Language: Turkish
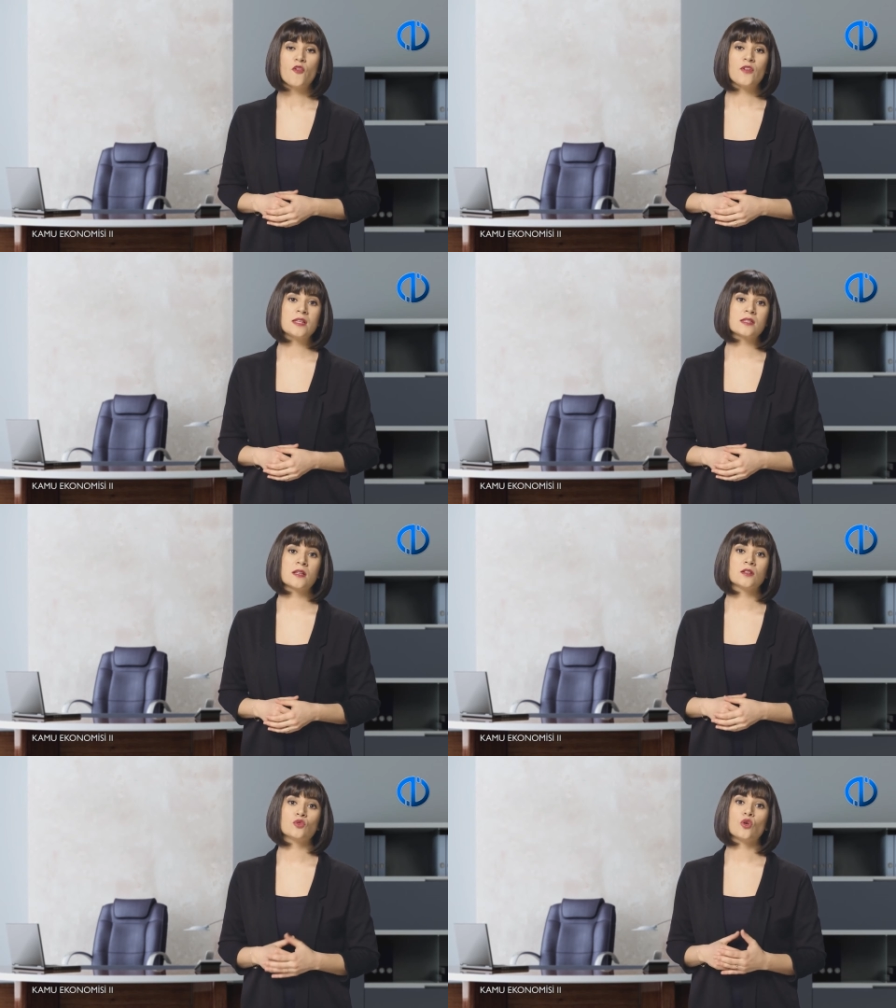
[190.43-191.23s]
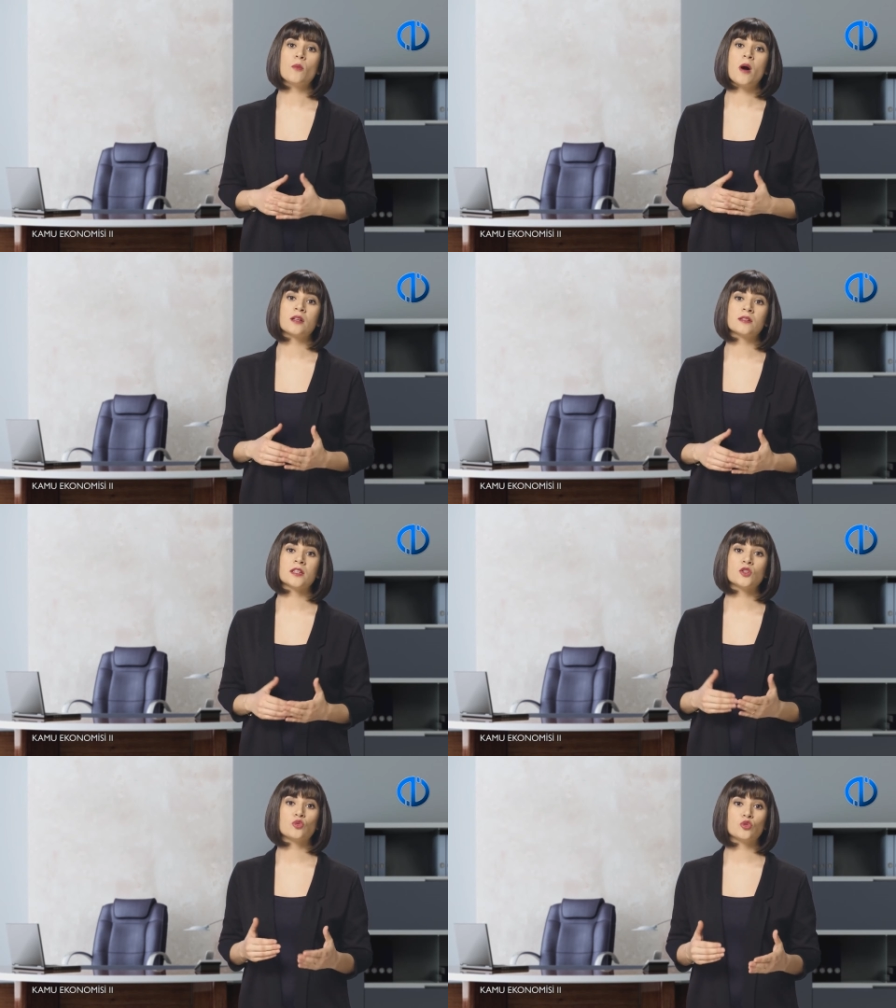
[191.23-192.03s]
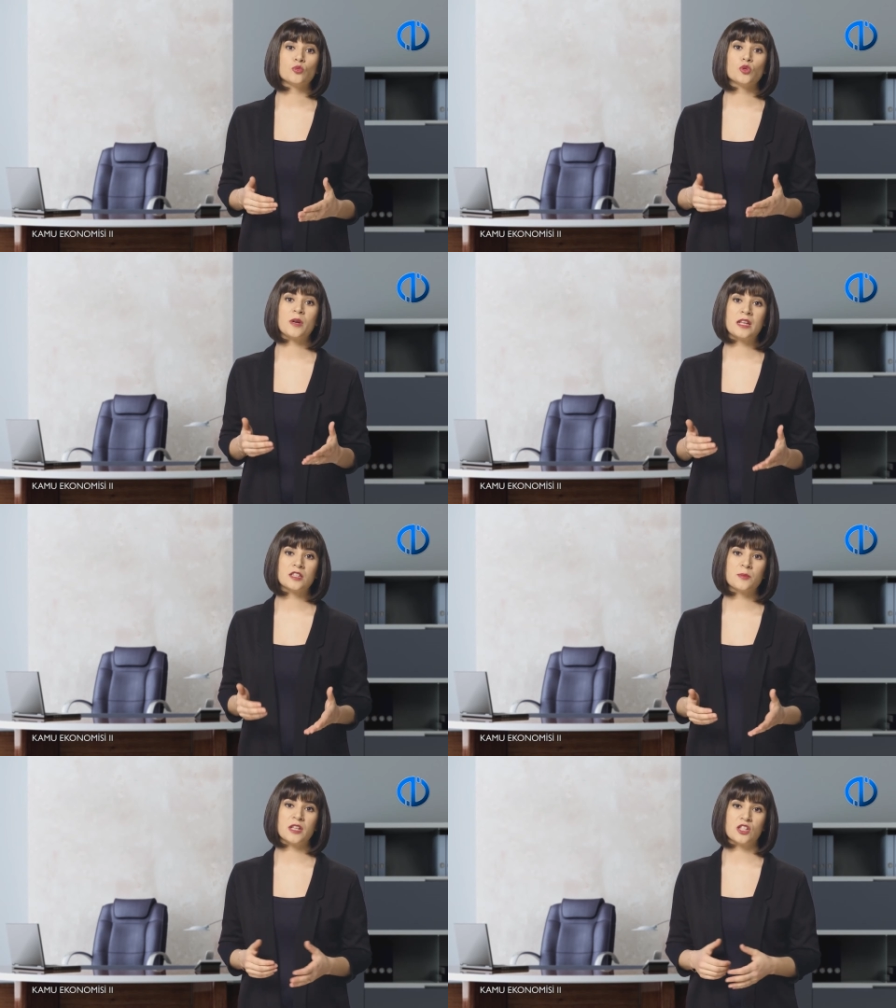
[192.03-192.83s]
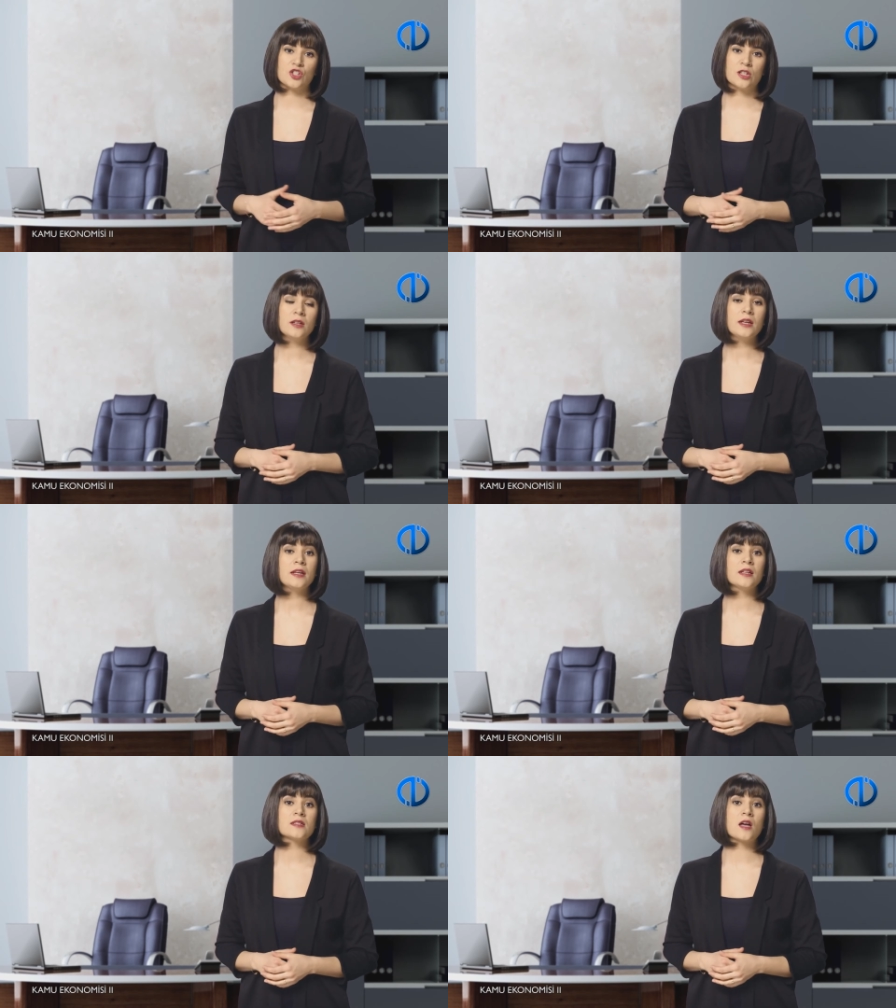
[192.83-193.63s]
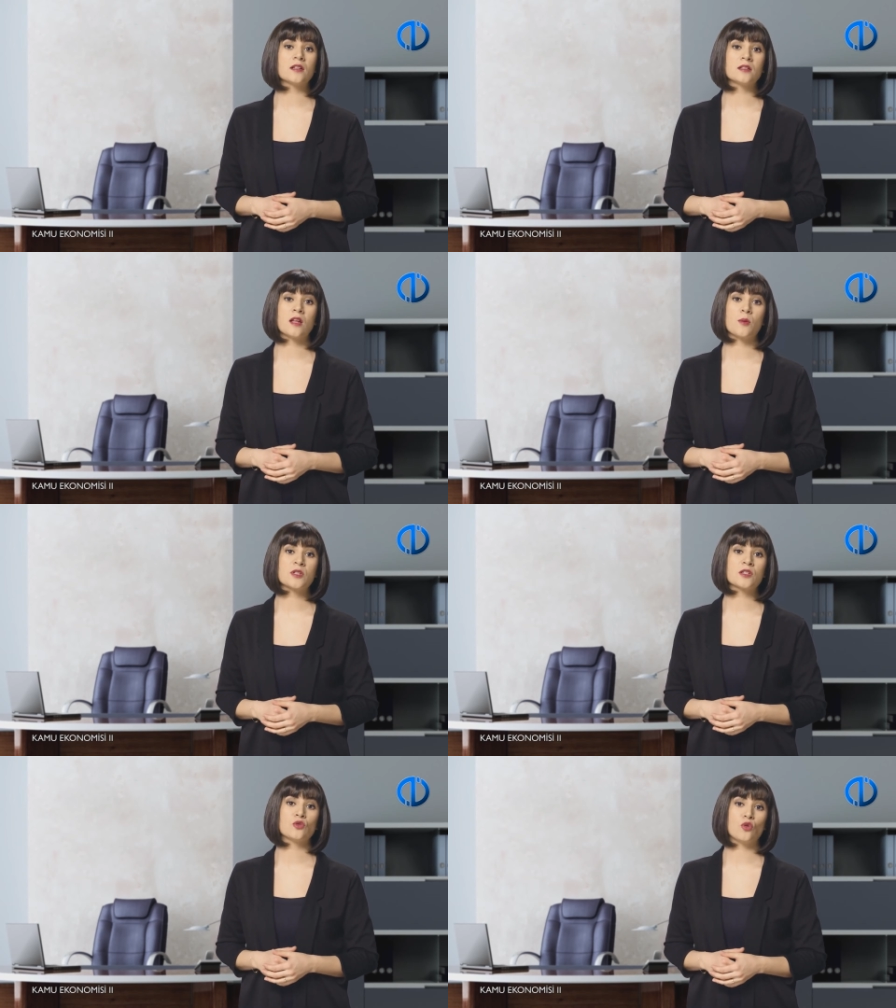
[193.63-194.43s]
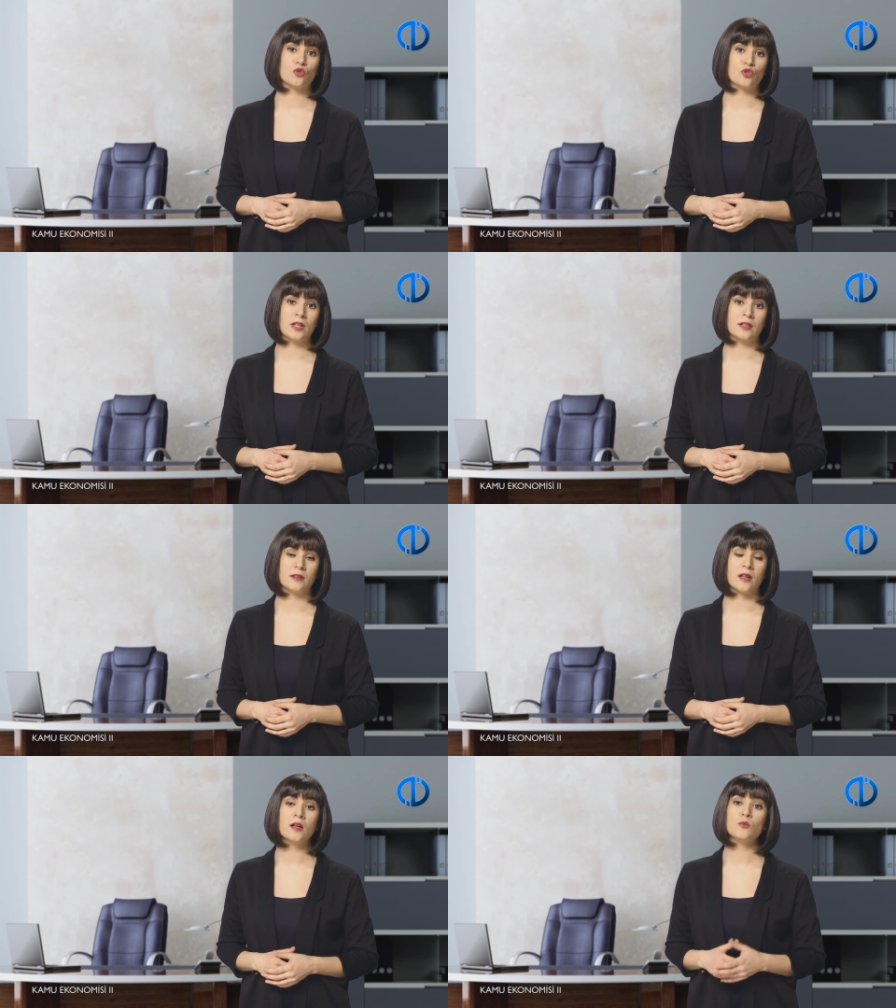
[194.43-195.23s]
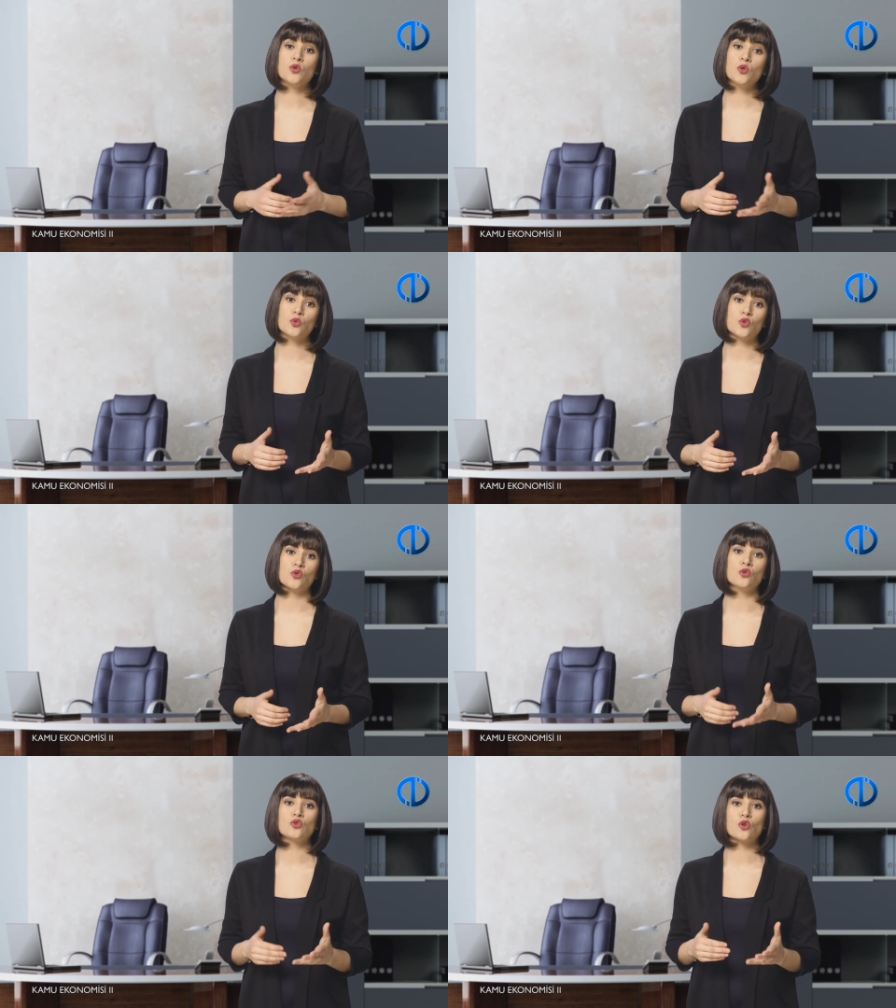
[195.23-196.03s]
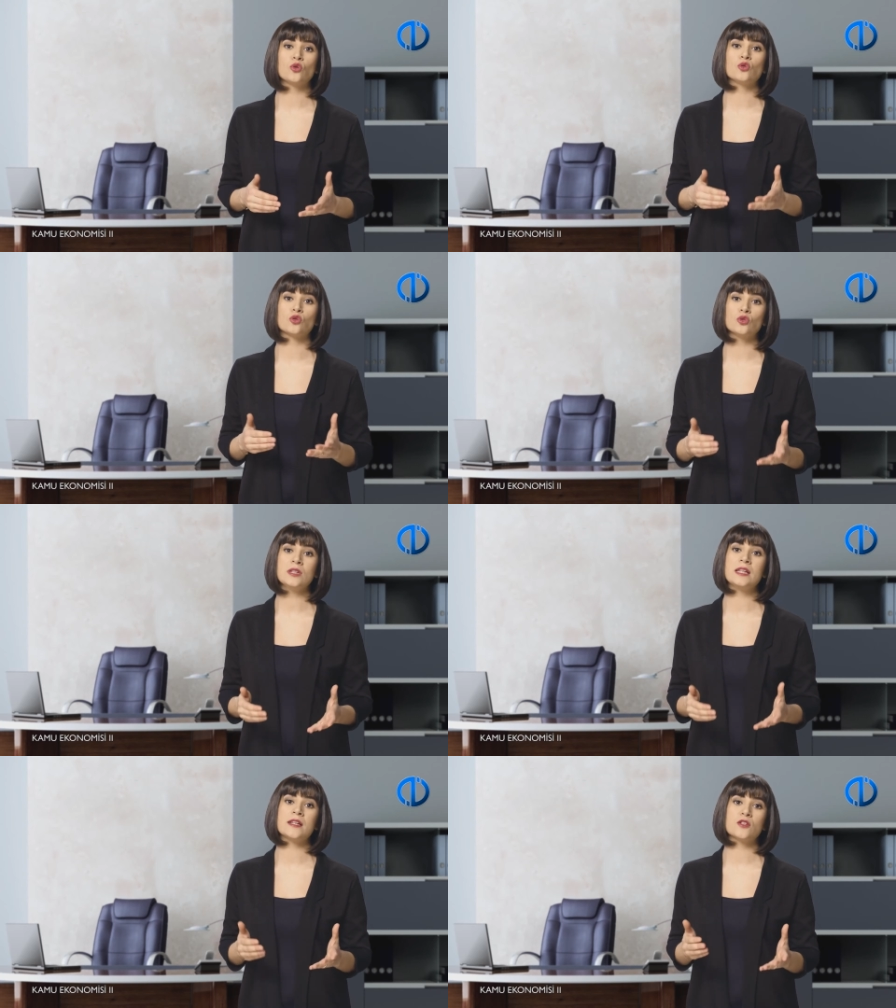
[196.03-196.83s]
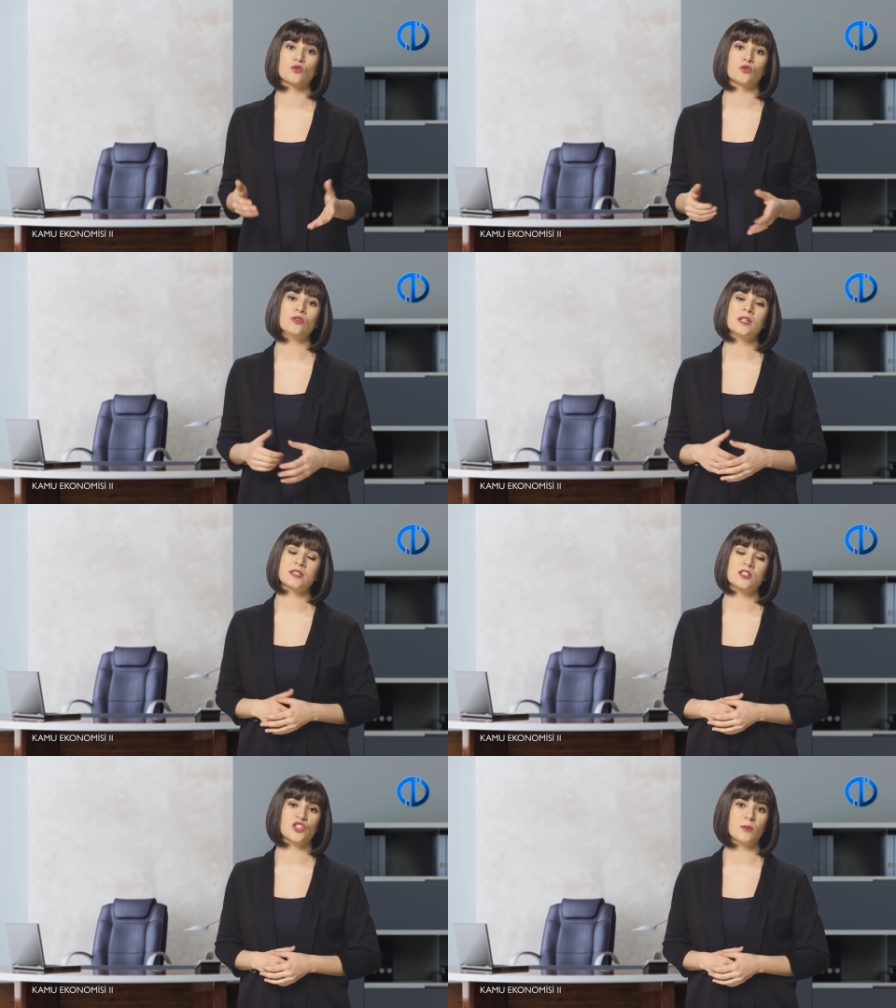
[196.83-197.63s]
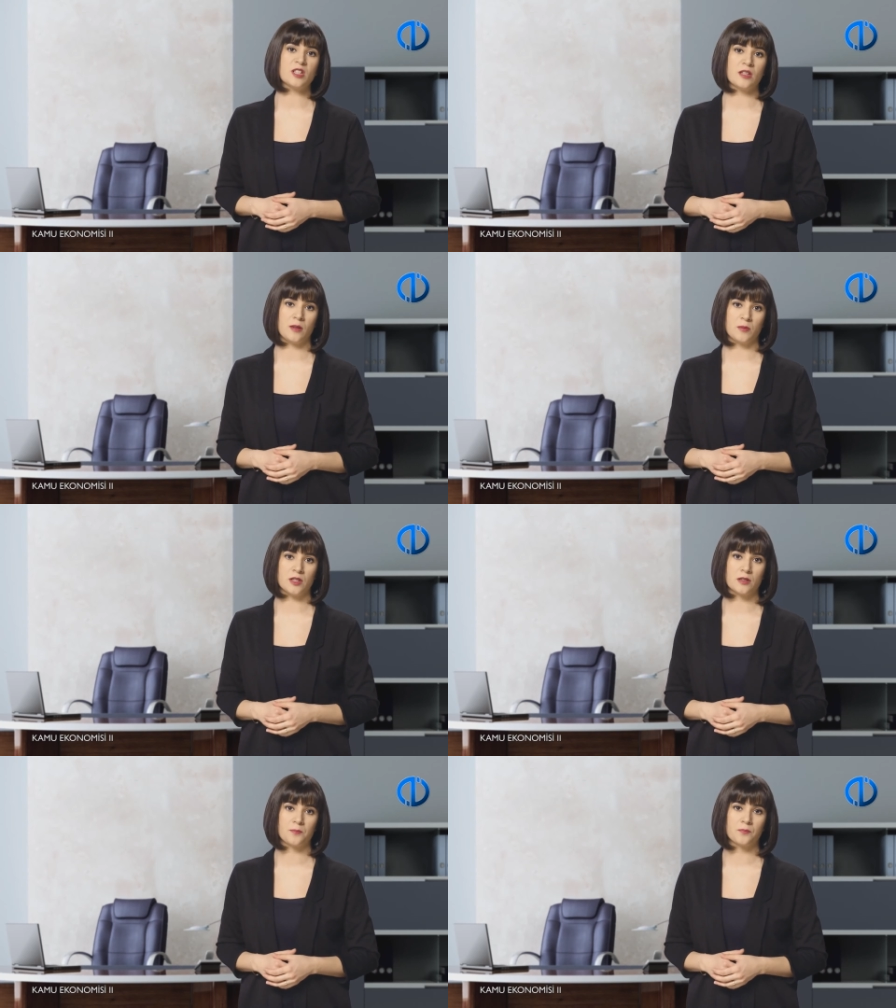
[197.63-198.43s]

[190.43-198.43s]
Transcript: ve insanın doğum anındaki durumunu belirtmek için İngiliz aydınlanmasının öncülerinden büyük düşünür John Locke'un ileri sürdüğü Latince bir deyimdir.